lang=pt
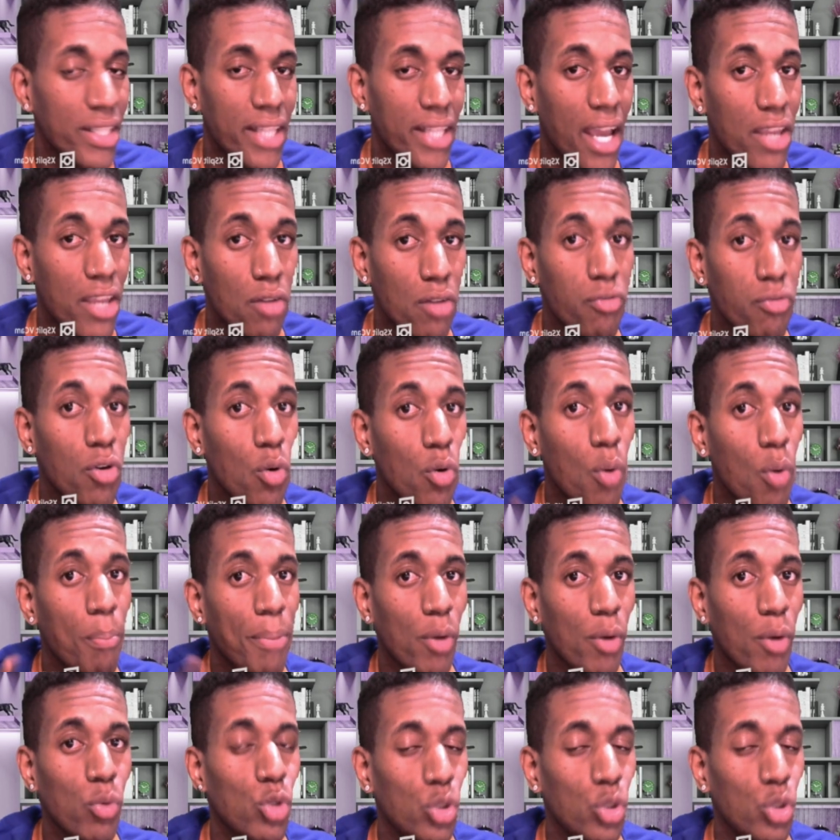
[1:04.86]
E aí eu vou
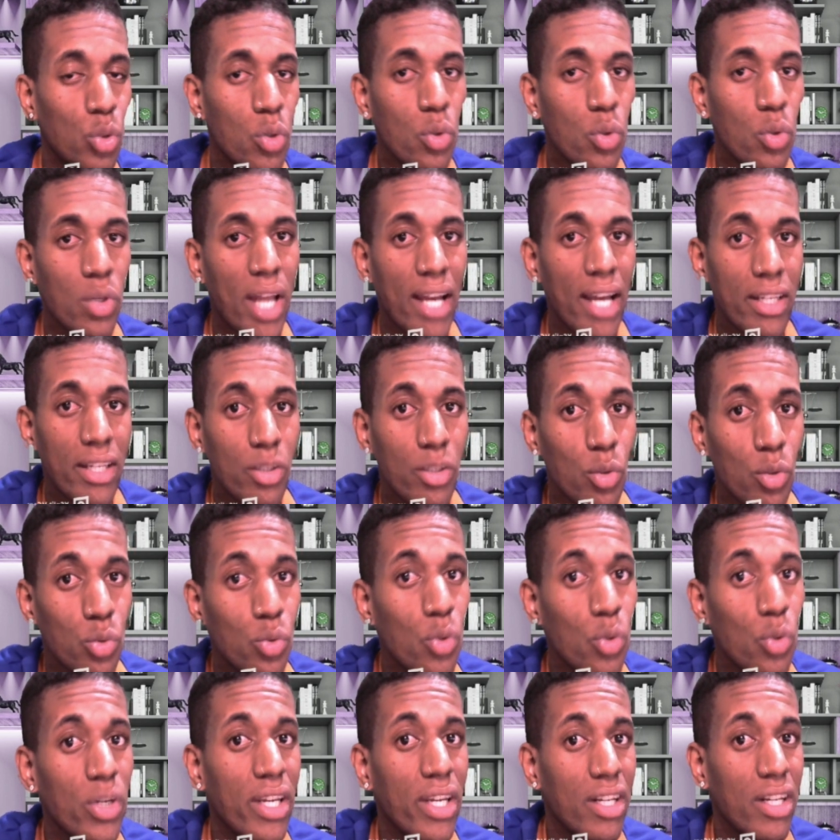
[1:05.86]
comprar um jogo lá que eu
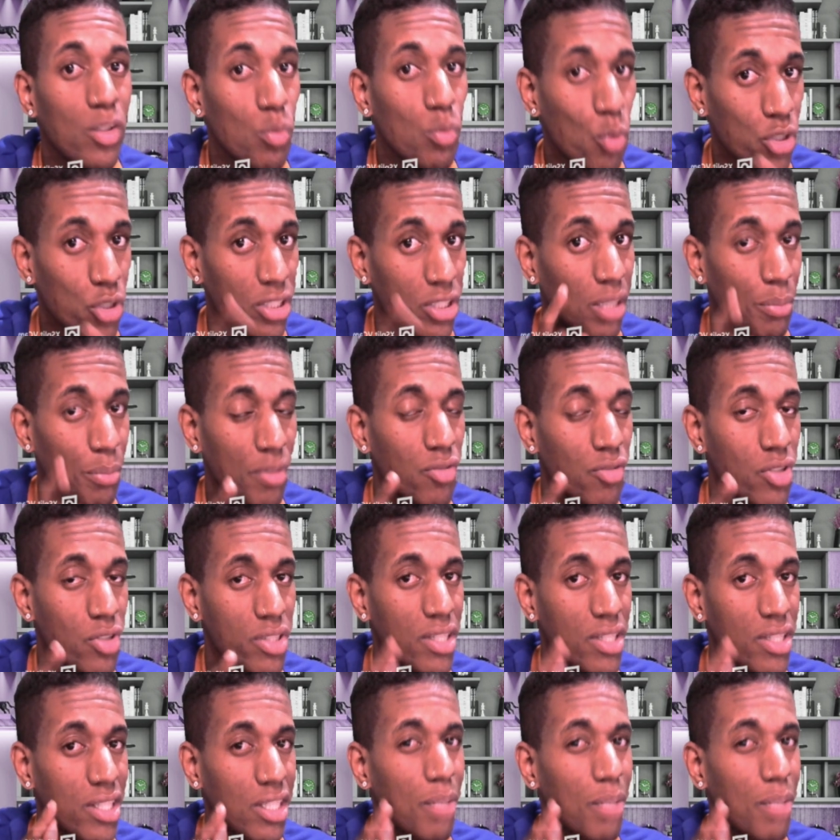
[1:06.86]
tô querendo mostrar para
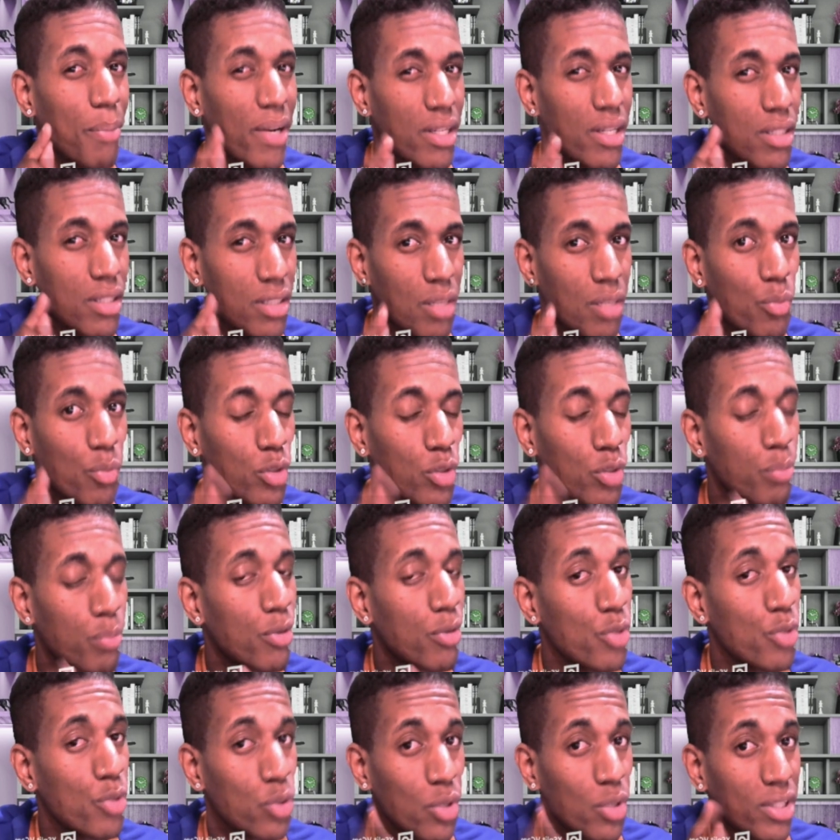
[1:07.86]
vocês que parece ser muito
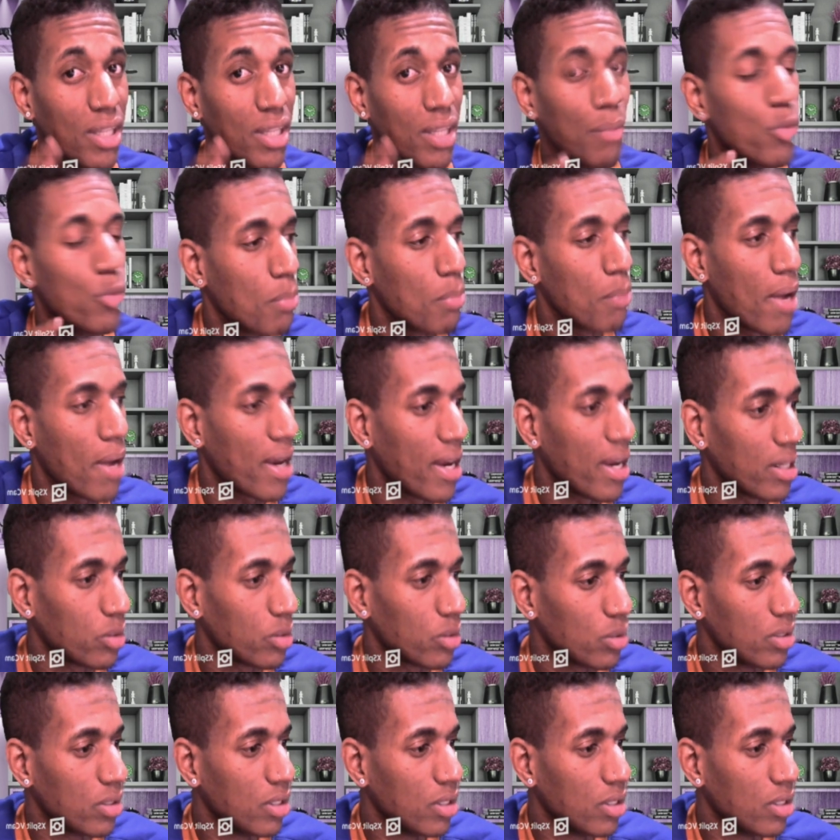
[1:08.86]
promissor e tá muito barato,